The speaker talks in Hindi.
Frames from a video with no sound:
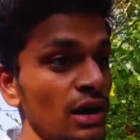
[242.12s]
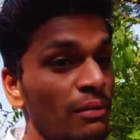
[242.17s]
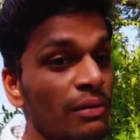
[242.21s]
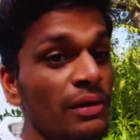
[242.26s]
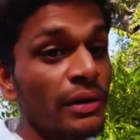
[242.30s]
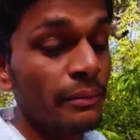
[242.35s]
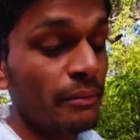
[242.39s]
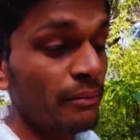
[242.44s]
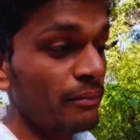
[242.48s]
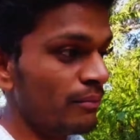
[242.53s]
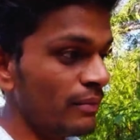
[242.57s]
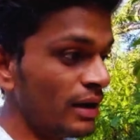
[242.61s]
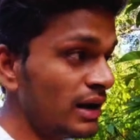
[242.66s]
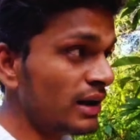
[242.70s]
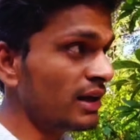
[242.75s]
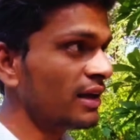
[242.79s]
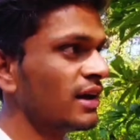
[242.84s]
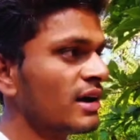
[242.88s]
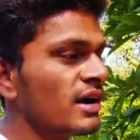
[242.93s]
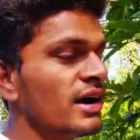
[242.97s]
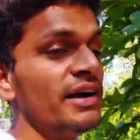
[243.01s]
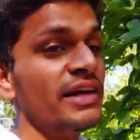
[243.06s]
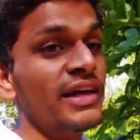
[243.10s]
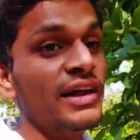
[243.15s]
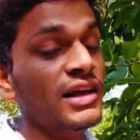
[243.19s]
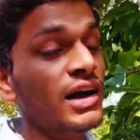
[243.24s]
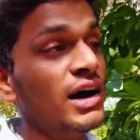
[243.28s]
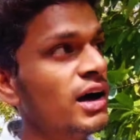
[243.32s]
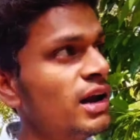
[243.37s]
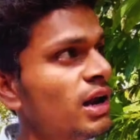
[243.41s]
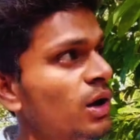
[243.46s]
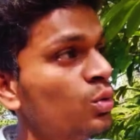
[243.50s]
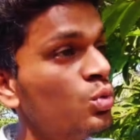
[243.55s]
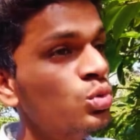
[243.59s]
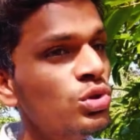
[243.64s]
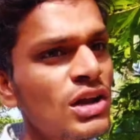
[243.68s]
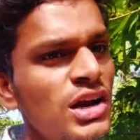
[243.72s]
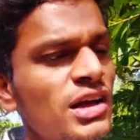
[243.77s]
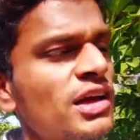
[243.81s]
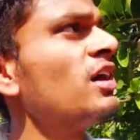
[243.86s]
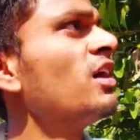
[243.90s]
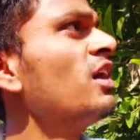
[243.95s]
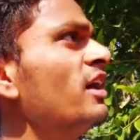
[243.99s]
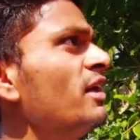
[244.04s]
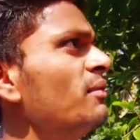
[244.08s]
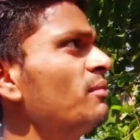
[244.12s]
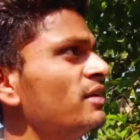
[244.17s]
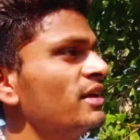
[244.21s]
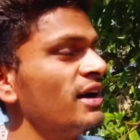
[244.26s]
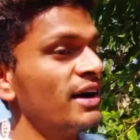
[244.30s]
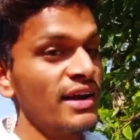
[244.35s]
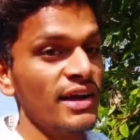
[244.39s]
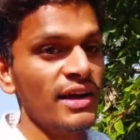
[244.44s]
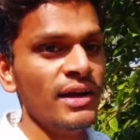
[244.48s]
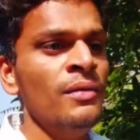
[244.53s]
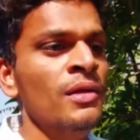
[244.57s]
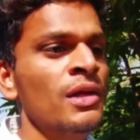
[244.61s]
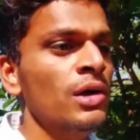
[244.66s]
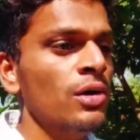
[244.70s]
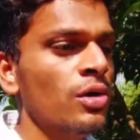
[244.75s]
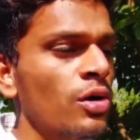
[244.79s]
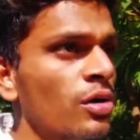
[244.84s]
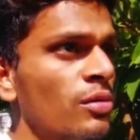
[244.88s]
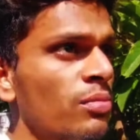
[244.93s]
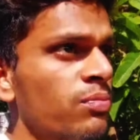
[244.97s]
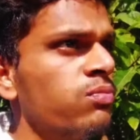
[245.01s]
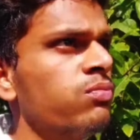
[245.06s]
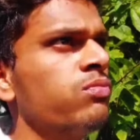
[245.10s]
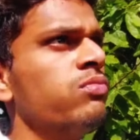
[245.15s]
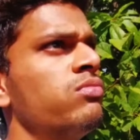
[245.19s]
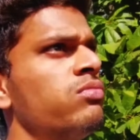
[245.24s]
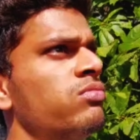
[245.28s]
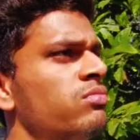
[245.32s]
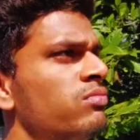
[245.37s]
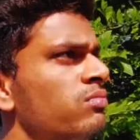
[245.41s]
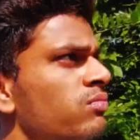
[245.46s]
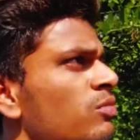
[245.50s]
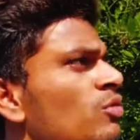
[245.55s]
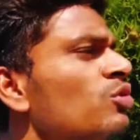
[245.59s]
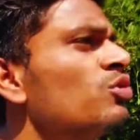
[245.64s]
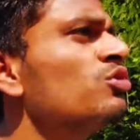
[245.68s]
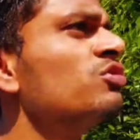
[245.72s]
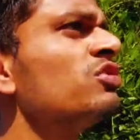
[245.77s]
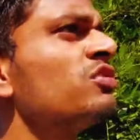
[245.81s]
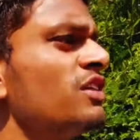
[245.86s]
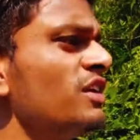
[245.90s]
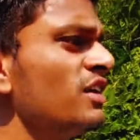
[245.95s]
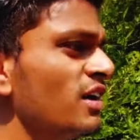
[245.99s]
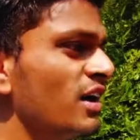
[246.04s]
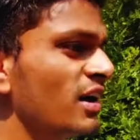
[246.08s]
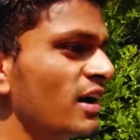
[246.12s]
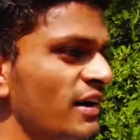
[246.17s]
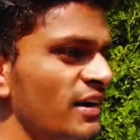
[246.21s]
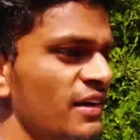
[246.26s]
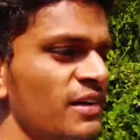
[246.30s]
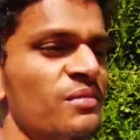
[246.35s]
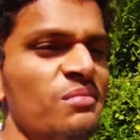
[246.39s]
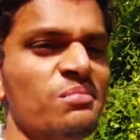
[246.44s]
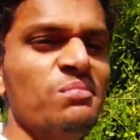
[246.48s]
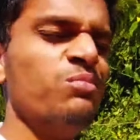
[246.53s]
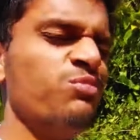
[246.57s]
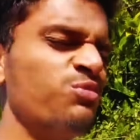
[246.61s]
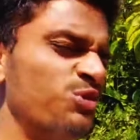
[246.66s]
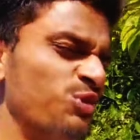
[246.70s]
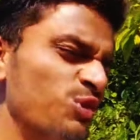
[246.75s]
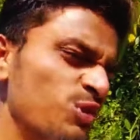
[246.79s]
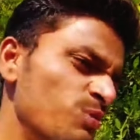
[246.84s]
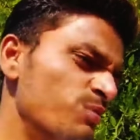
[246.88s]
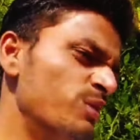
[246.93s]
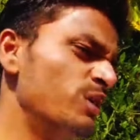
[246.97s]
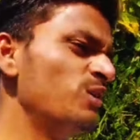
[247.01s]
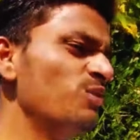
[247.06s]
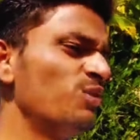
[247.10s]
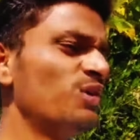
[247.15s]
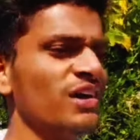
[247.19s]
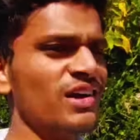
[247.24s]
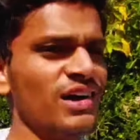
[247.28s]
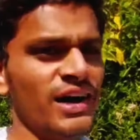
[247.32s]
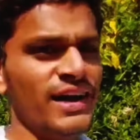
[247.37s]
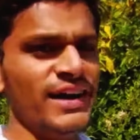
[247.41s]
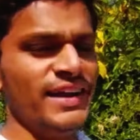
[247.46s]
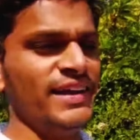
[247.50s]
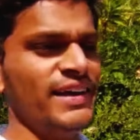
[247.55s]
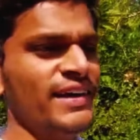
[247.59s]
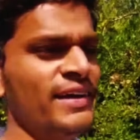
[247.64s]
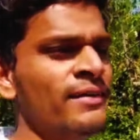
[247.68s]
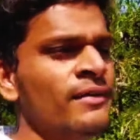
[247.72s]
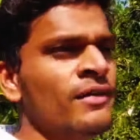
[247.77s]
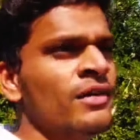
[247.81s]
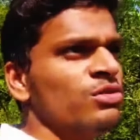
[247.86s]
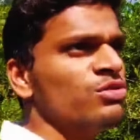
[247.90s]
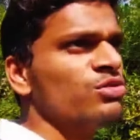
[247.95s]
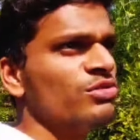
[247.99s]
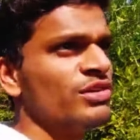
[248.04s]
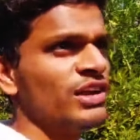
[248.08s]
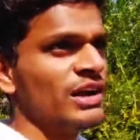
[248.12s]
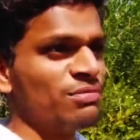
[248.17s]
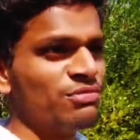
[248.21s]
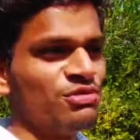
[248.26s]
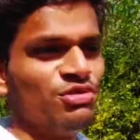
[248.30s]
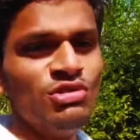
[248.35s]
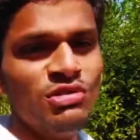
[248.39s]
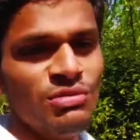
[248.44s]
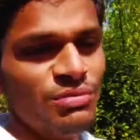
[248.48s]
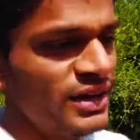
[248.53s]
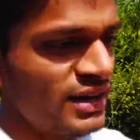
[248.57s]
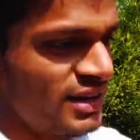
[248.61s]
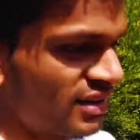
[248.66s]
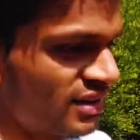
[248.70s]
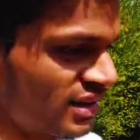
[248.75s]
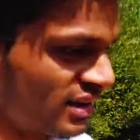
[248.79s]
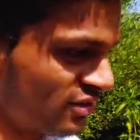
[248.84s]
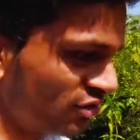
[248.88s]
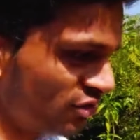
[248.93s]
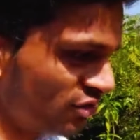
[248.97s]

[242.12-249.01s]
अभी हम मल के अखाड़े यानी आला उदल के अखाड़े में जा रहे हैं और उसकी कहानी सूरवीरों की कहानी है तो जरा सूरवीर की तरह